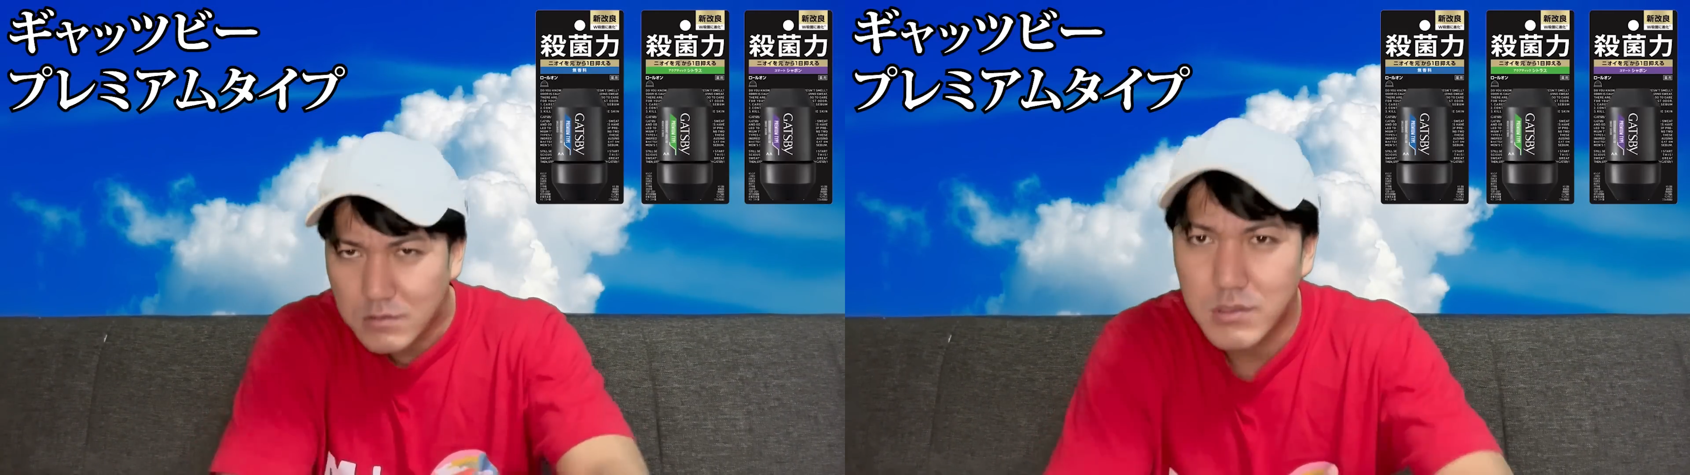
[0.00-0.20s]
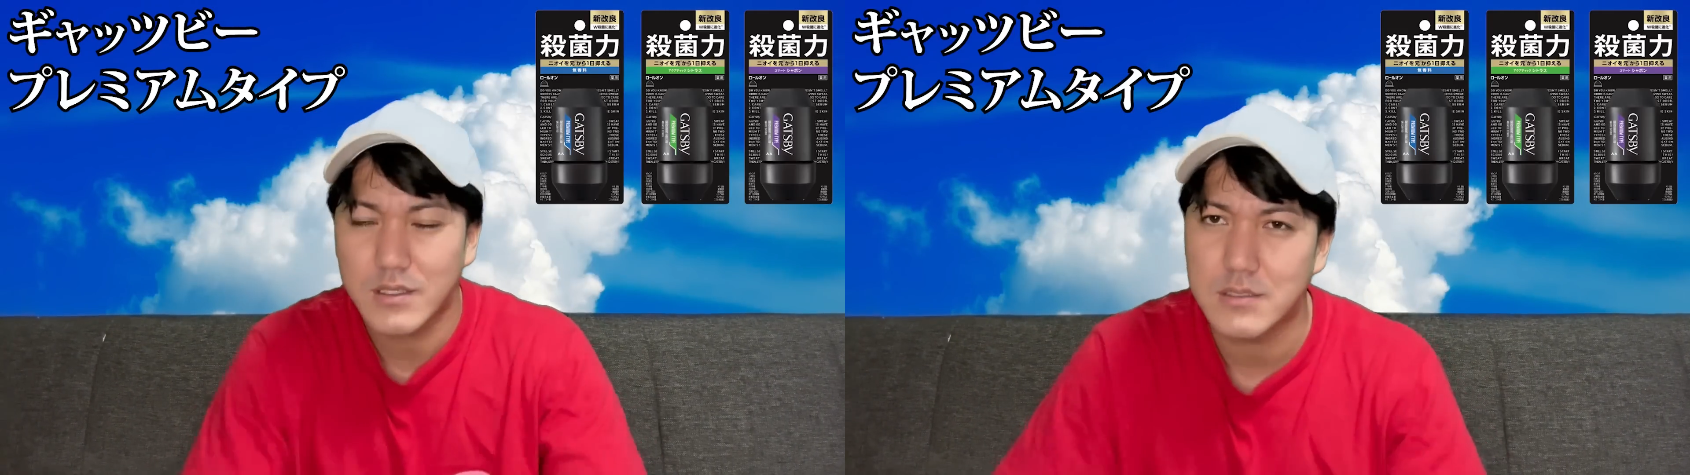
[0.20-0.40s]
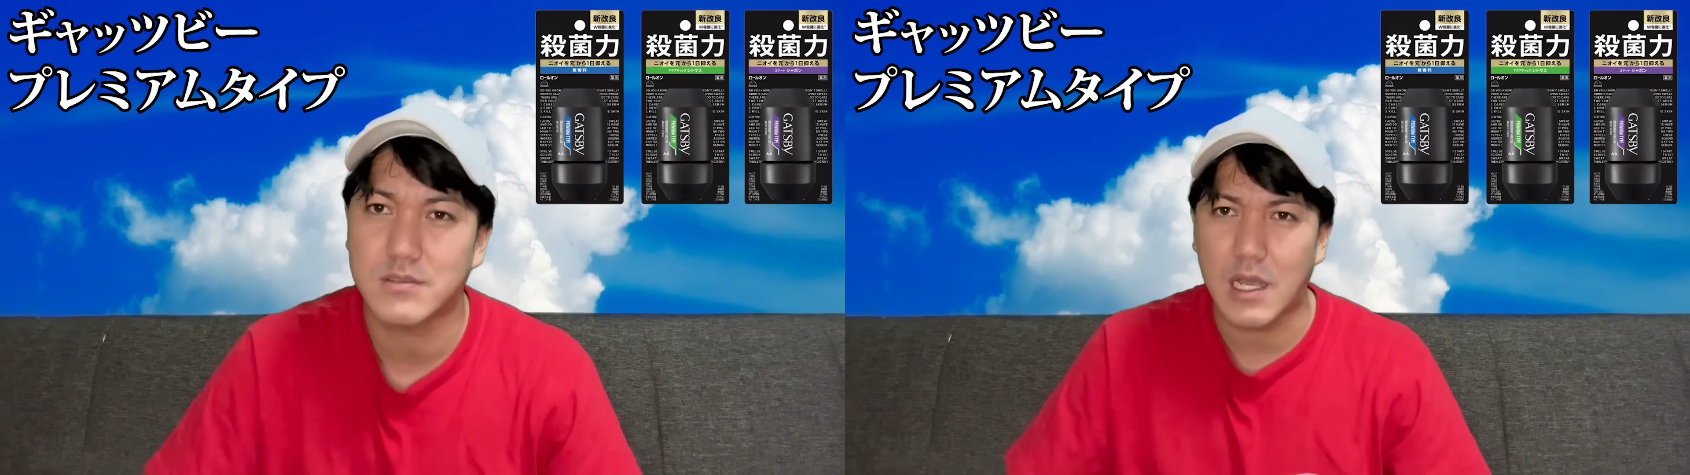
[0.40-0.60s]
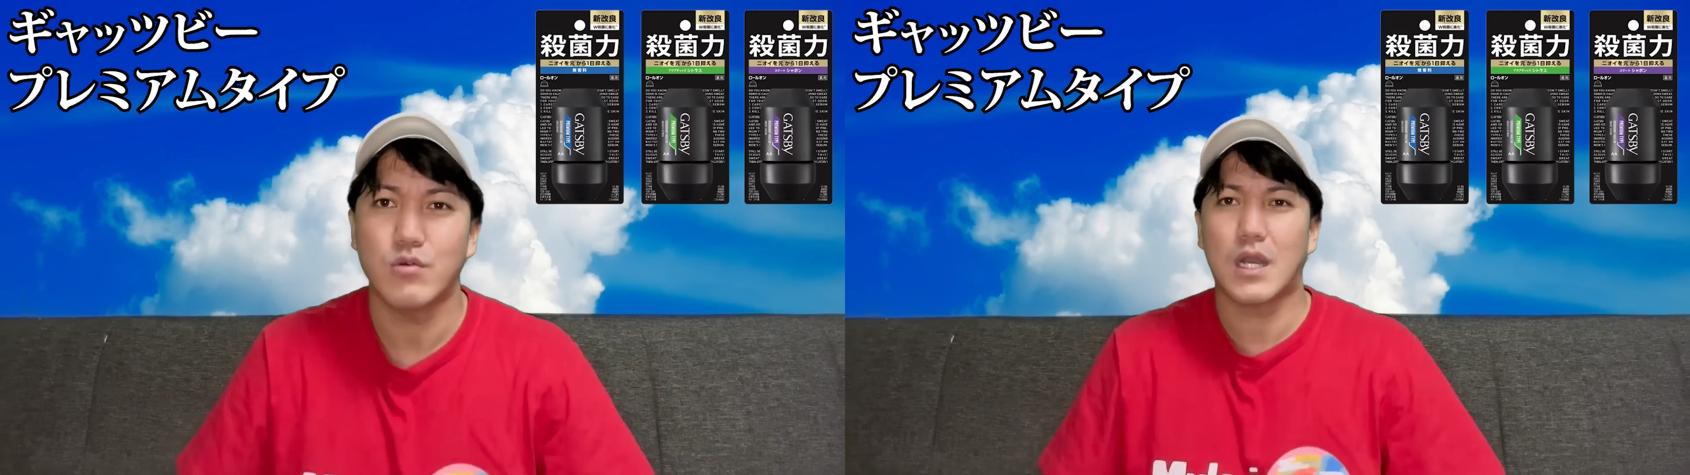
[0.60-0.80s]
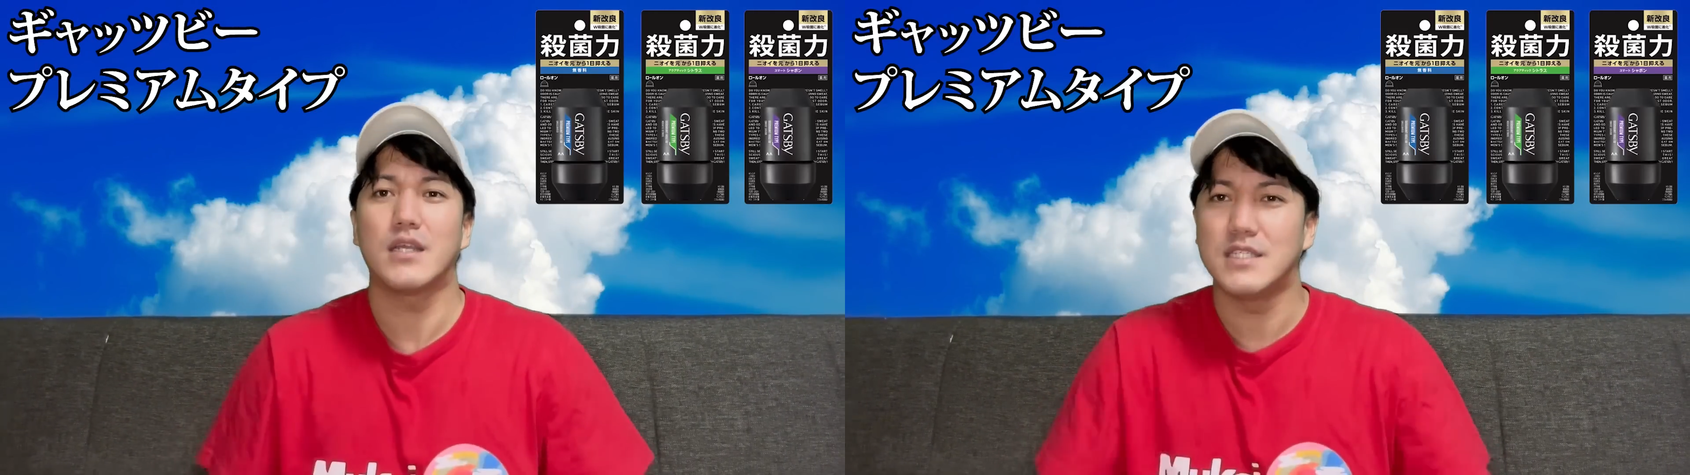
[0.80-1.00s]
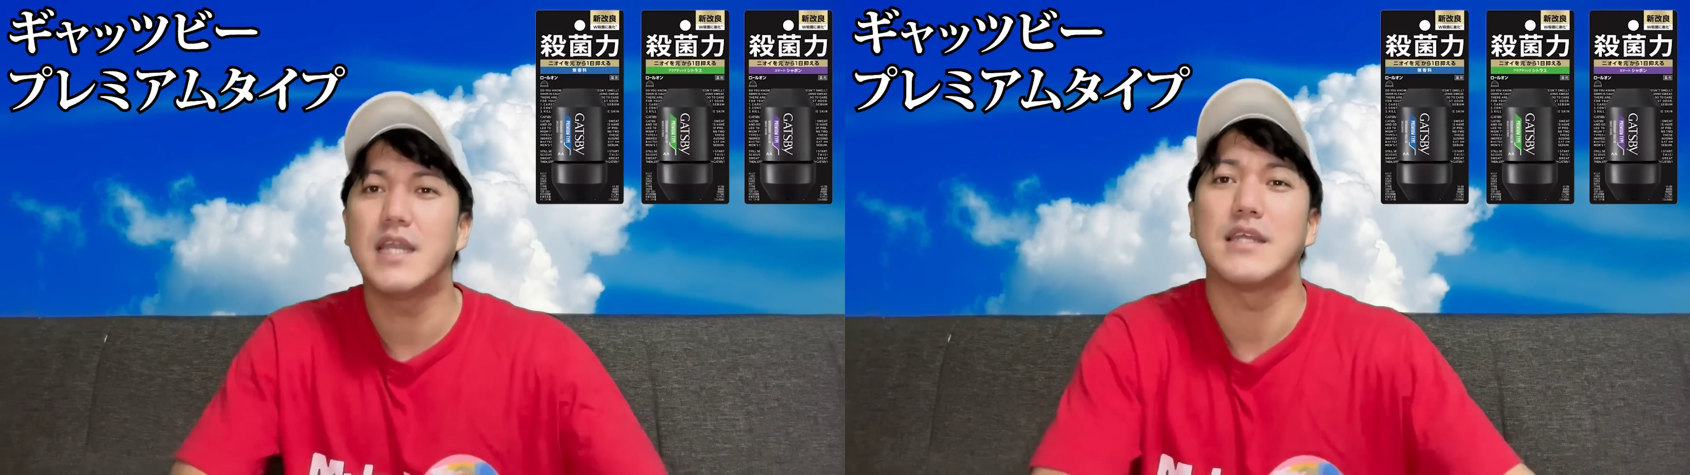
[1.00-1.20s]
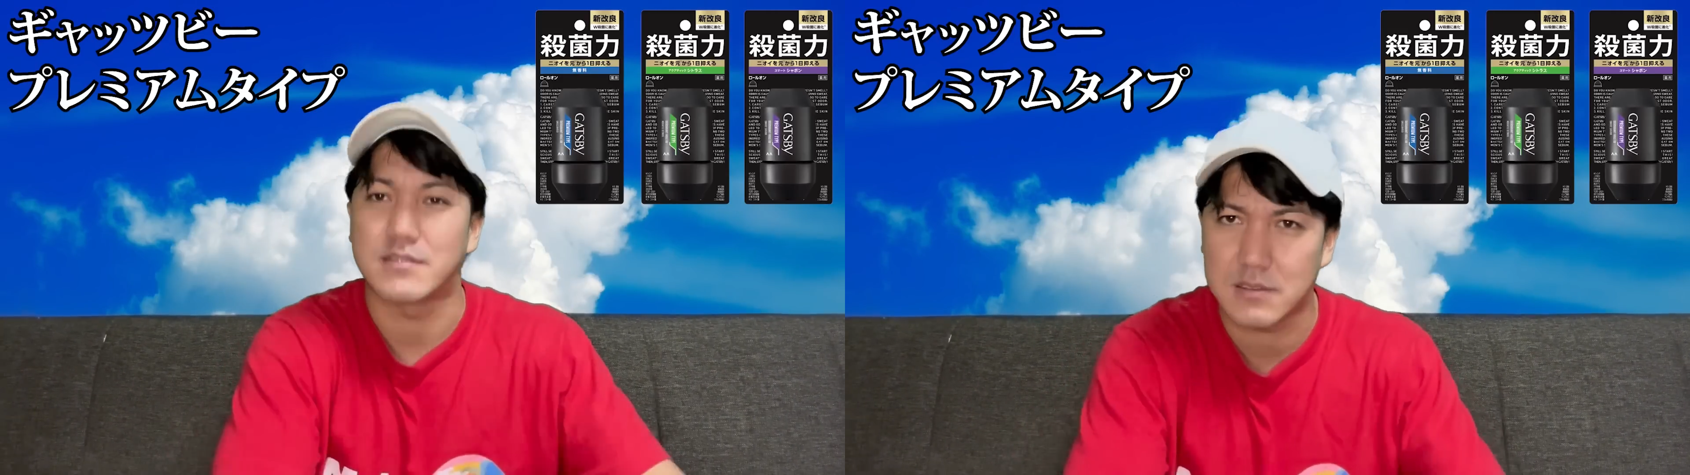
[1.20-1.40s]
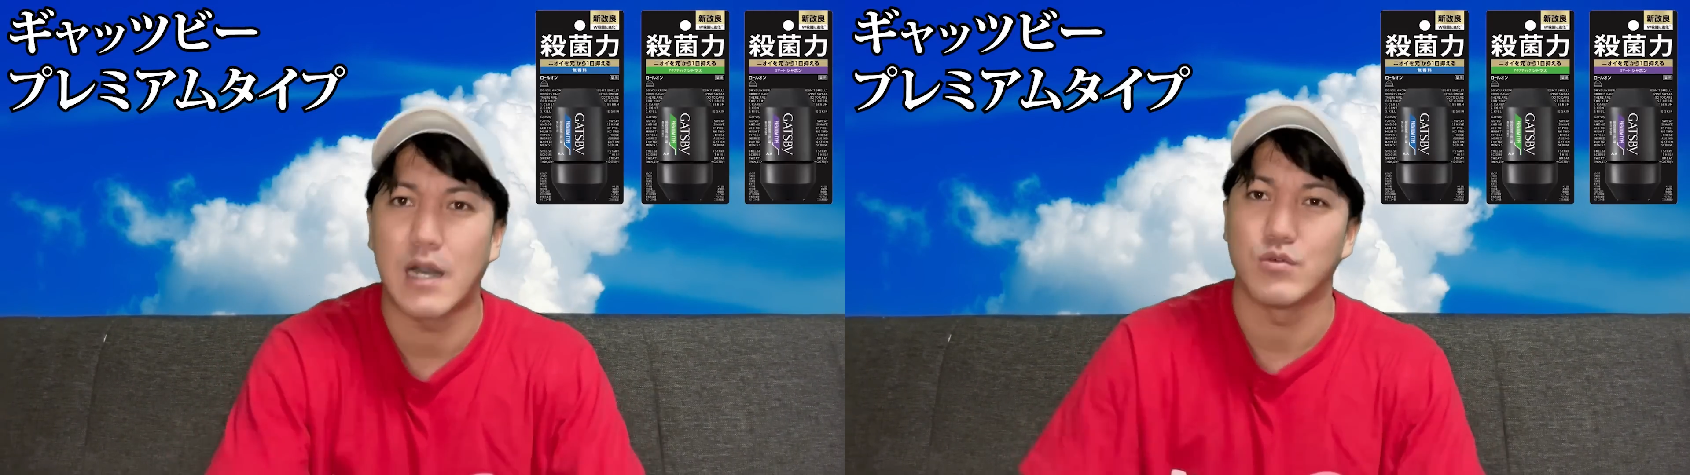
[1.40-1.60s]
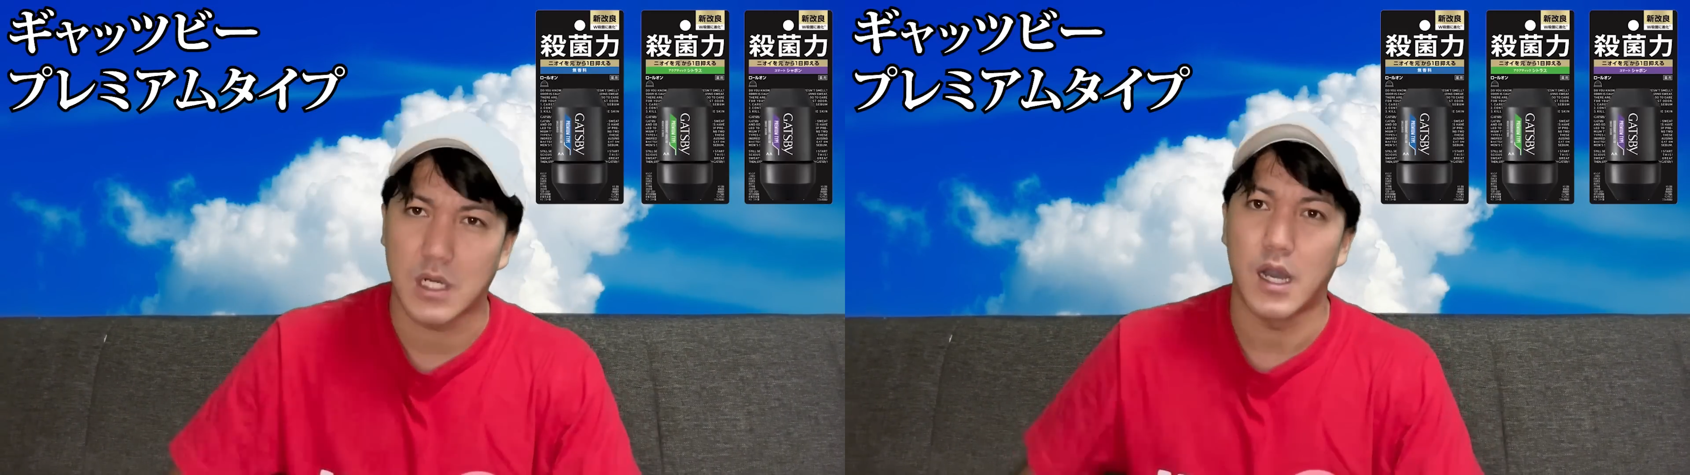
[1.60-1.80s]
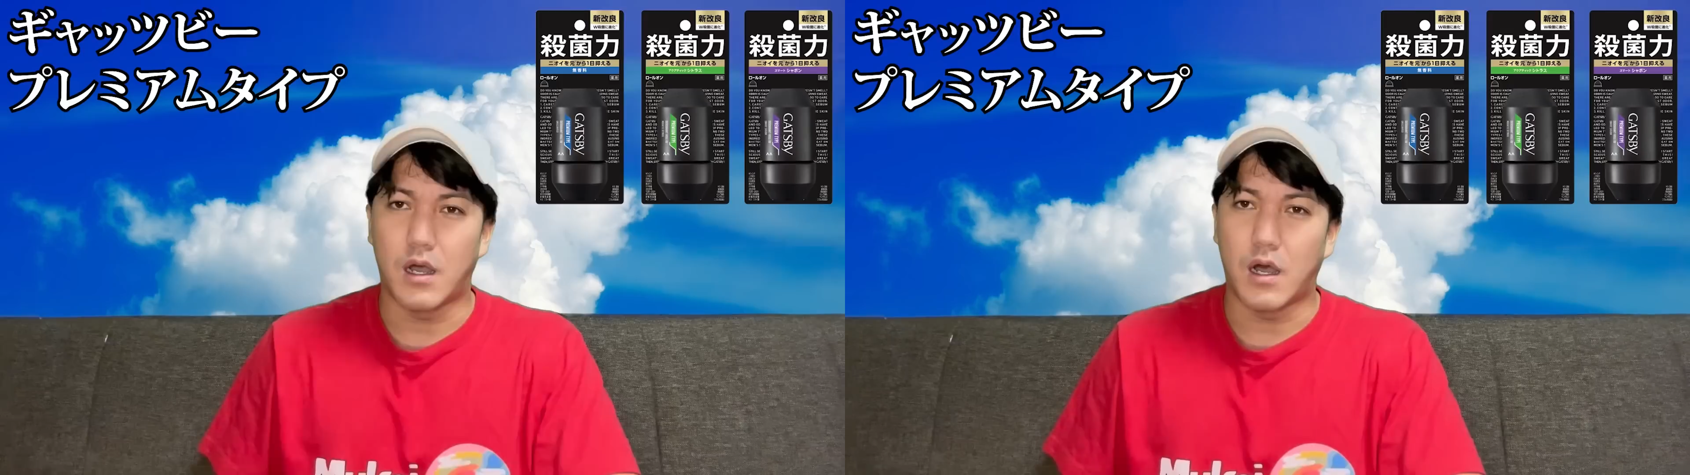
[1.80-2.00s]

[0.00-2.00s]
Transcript: 隠れて使うか家で使うか。